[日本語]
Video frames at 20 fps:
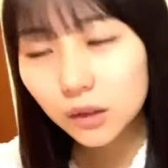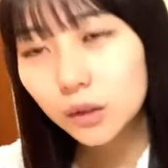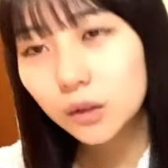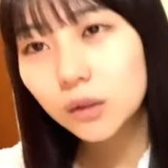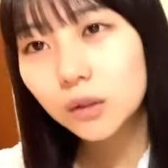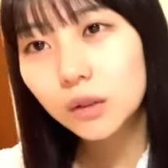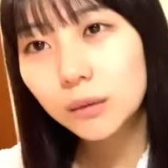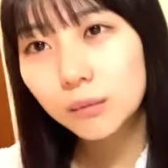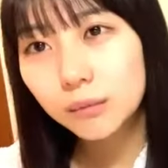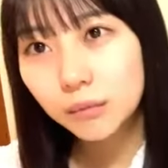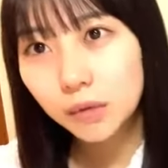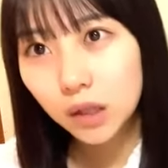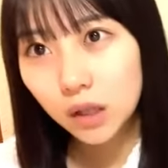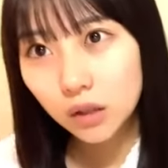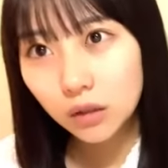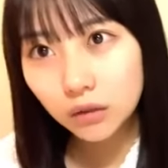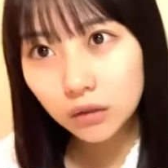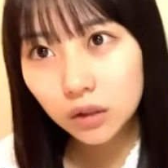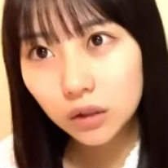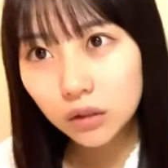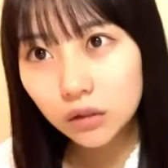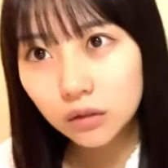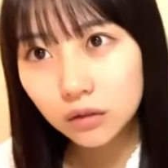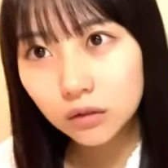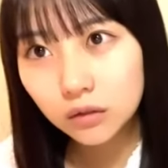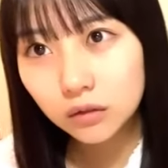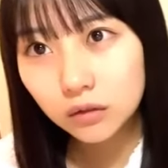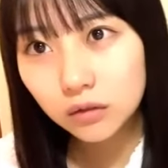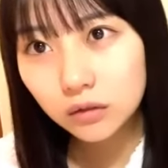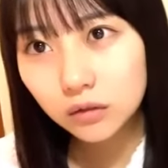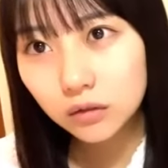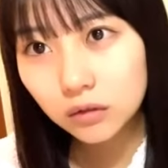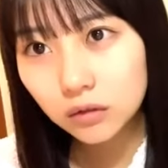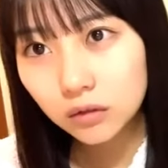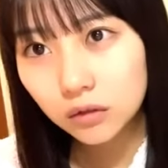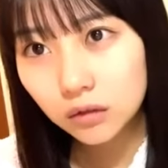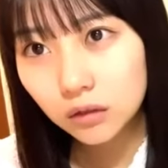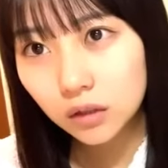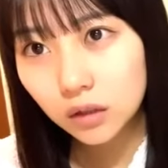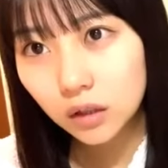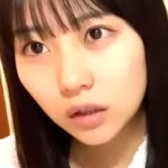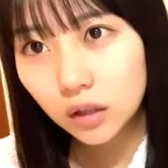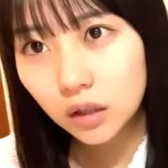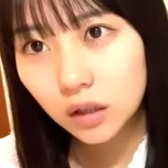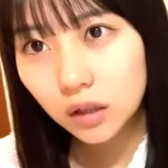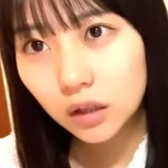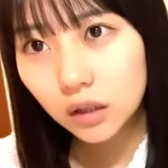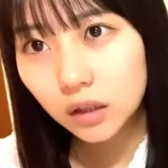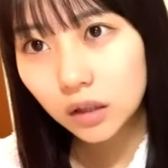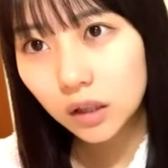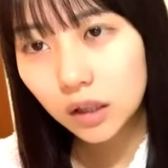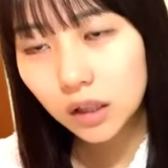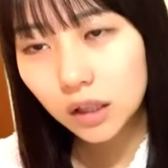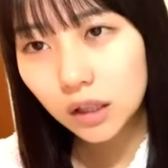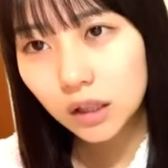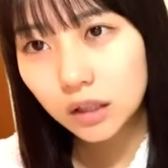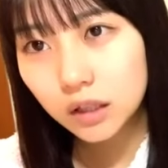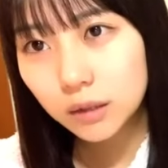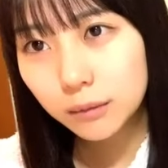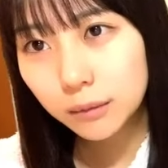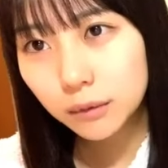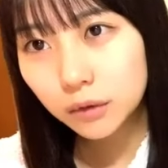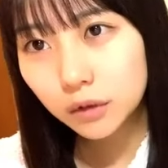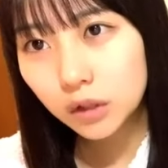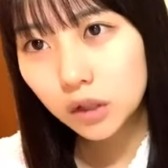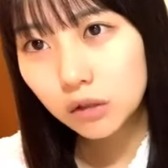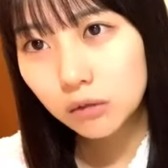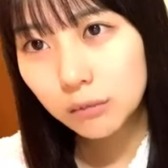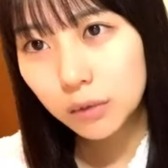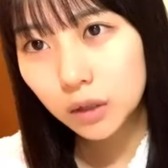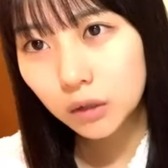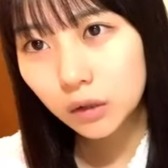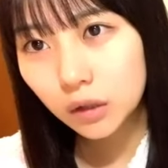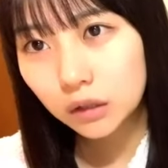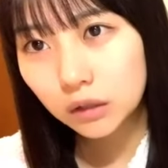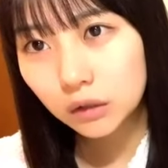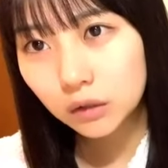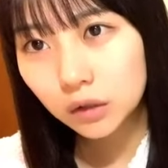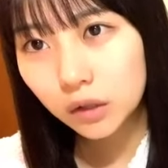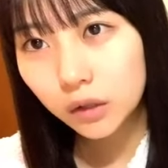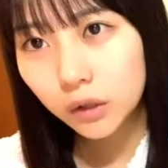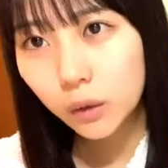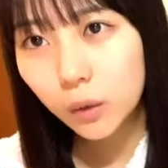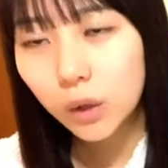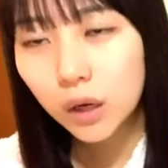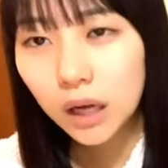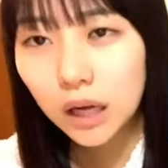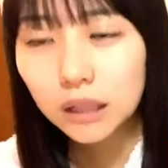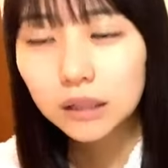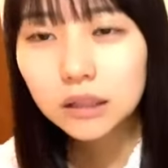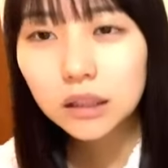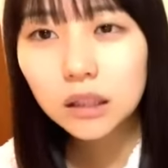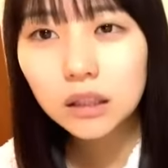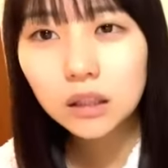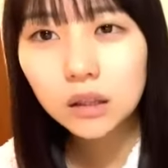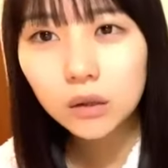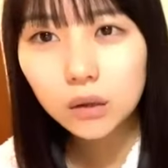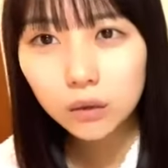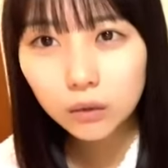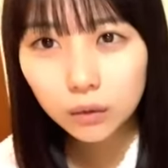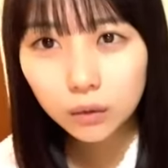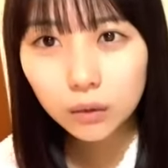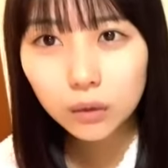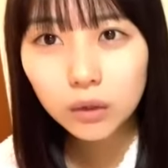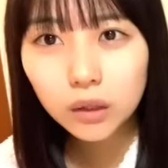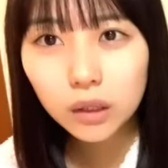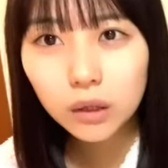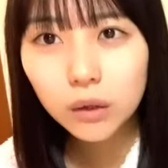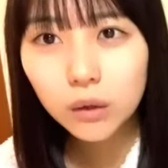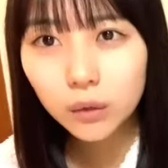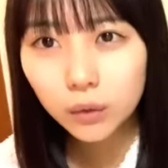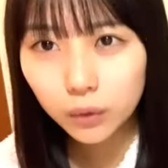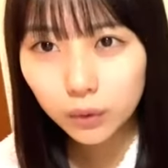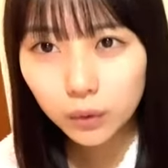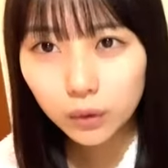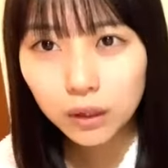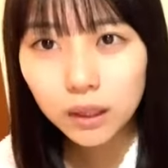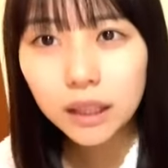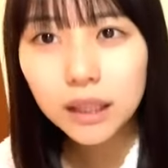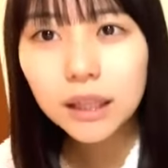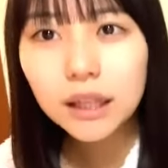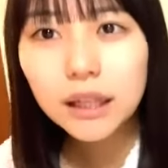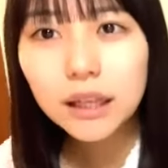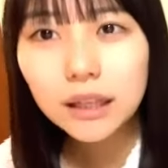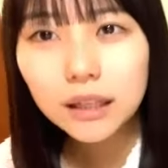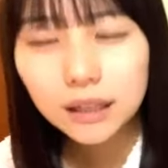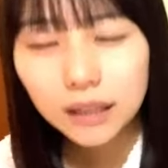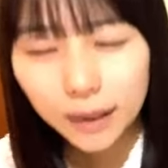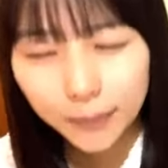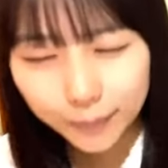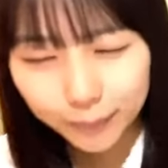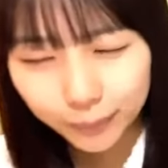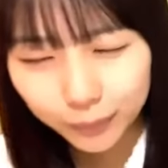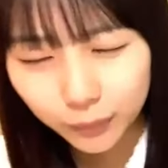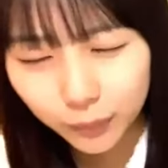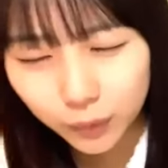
そういっぱい歌う誰が一番歌う前の家族ではお母さんが本当に本当に断ン